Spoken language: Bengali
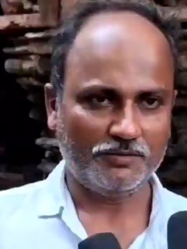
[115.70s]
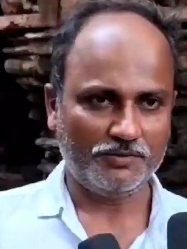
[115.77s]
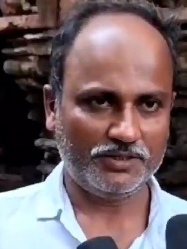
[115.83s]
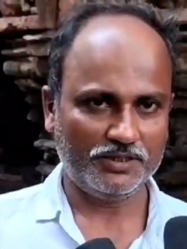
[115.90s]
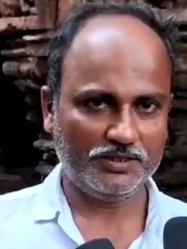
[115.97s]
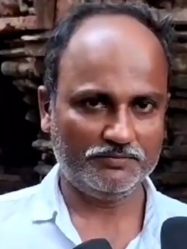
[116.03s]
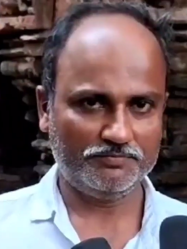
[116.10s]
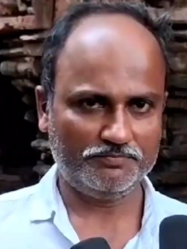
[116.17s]

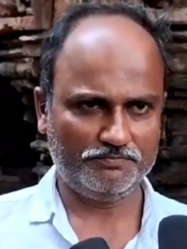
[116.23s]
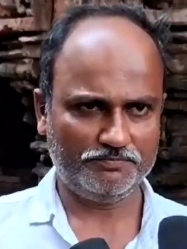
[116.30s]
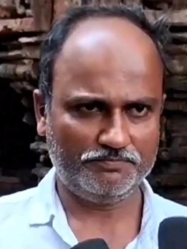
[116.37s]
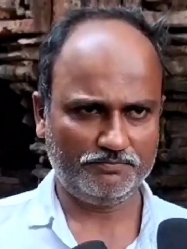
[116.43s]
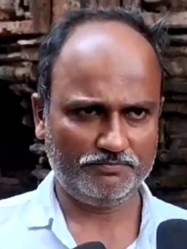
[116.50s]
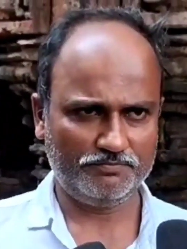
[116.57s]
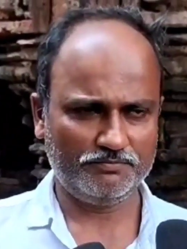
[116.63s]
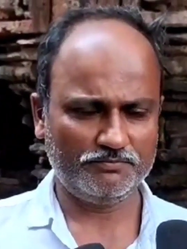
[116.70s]
আমাদের
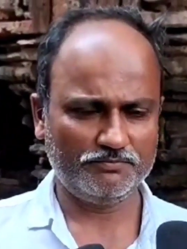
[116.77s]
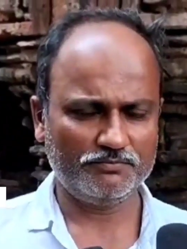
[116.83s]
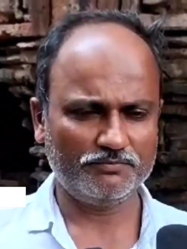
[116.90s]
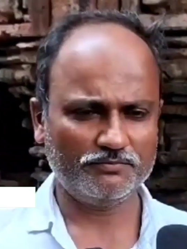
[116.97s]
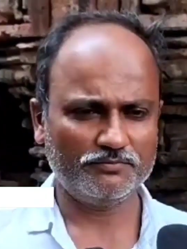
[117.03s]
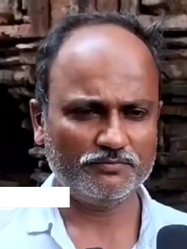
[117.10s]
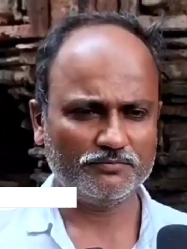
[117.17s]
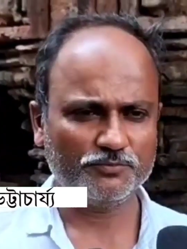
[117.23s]

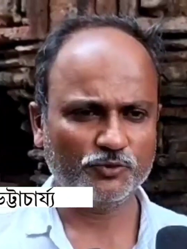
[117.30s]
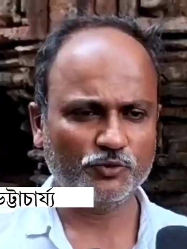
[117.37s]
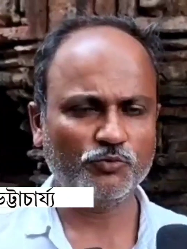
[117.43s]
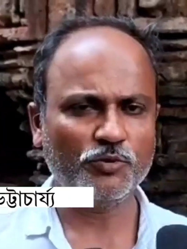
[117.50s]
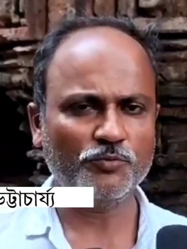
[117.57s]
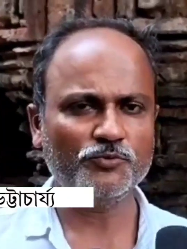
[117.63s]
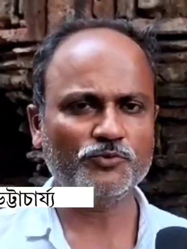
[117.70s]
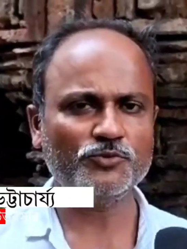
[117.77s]

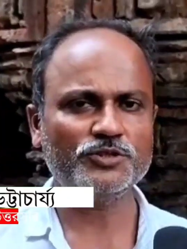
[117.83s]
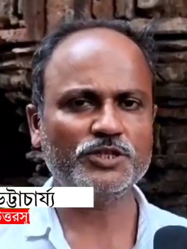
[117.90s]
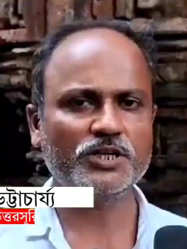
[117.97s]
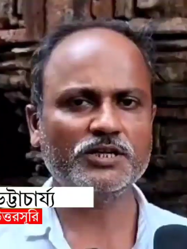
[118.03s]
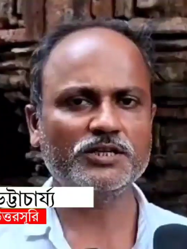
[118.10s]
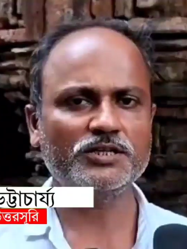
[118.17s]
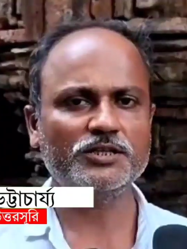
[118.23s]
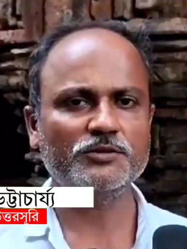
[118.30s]
পূর্বপুরুষ
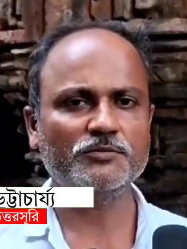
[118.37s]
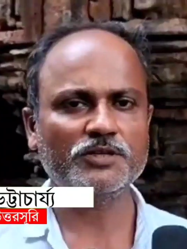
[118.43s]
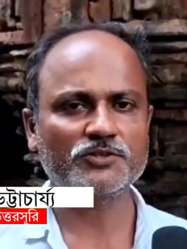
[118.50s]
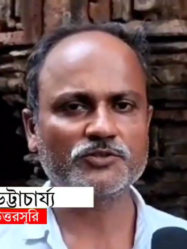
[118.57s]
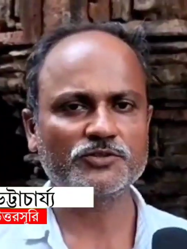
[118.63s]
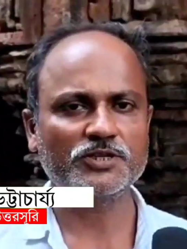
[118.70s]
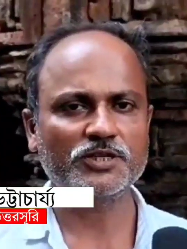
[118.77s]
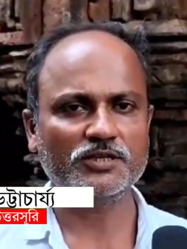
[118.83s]
যা
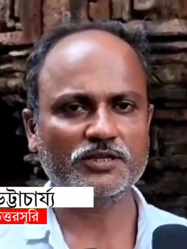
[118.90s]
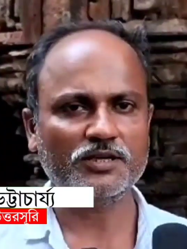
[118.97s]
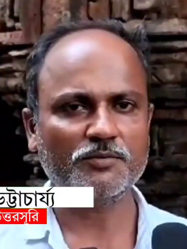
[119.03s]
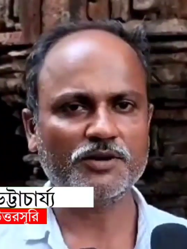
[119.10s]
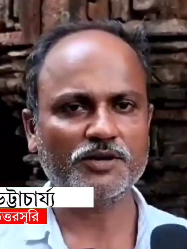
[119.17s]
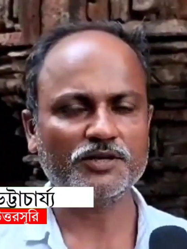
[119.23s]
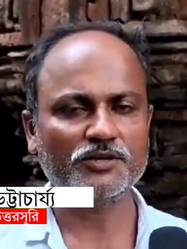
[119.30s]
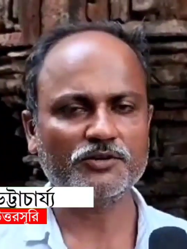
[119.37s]
কৃত্তিবাস ওঝা
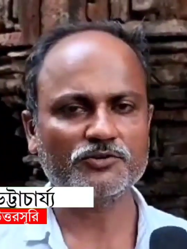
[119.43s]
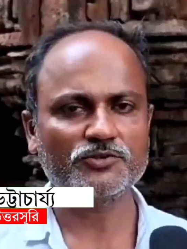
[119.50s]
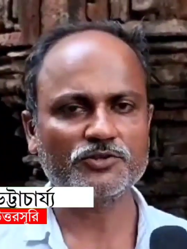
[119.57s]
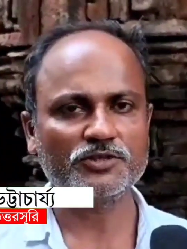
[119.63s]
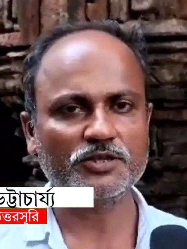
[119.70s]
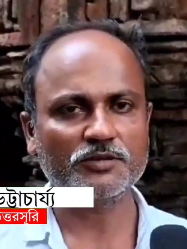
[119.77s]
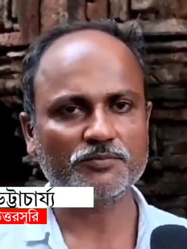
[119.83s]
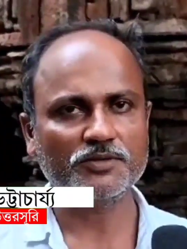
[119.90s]
রামায়ণের
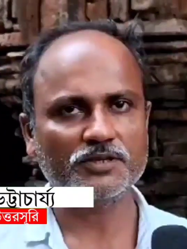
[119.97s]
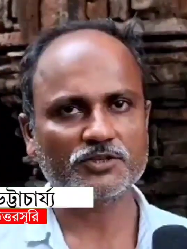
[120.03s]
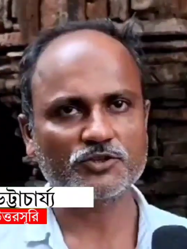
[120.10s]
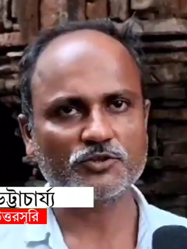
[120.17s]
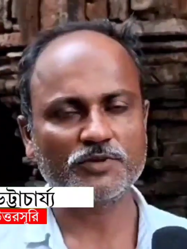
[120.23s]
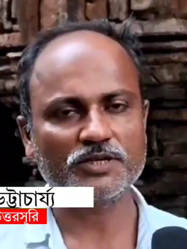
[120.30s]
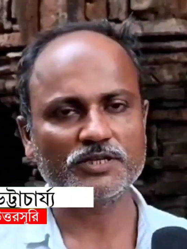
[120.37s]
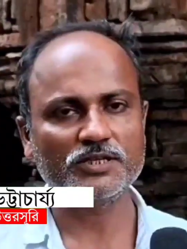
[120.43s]
রচয়িতা আপনারা
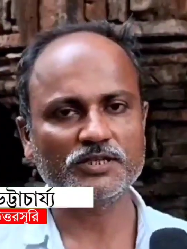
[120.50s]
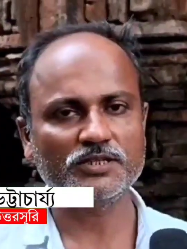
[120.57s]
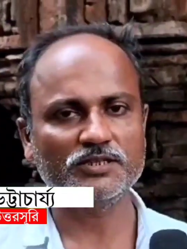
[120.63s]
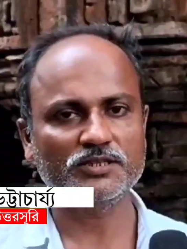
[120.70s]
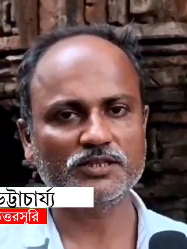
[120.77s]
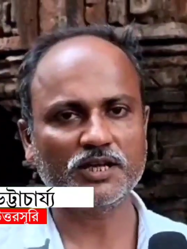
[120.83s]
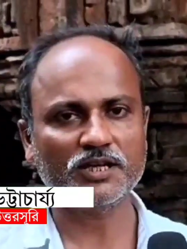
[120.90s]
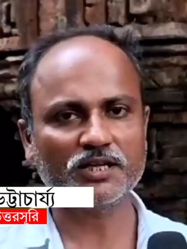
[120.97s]
সবাই জানেন
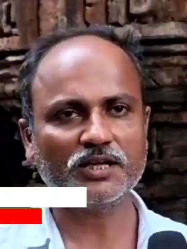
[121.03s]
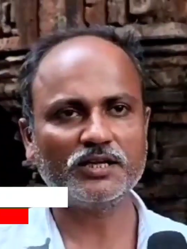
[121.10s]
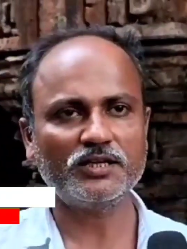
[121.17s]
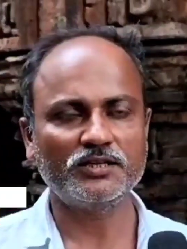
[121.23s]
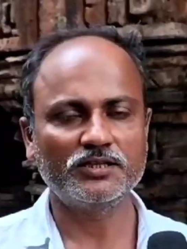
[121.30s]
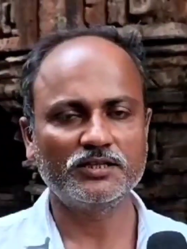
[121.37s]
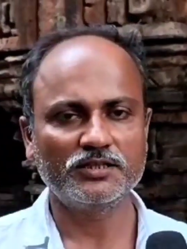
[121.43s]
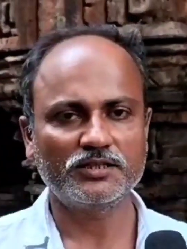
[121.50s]
তারা
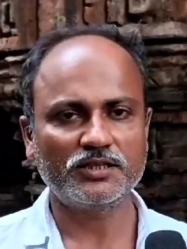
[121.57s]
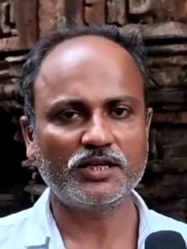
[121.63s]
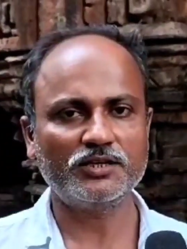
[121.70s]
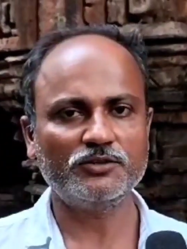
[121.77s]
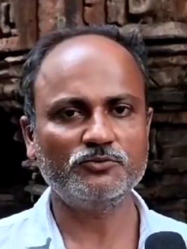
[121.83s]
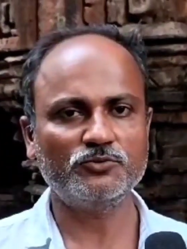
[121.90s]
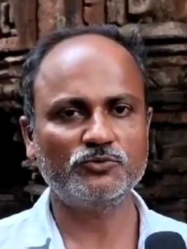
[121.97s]
তারই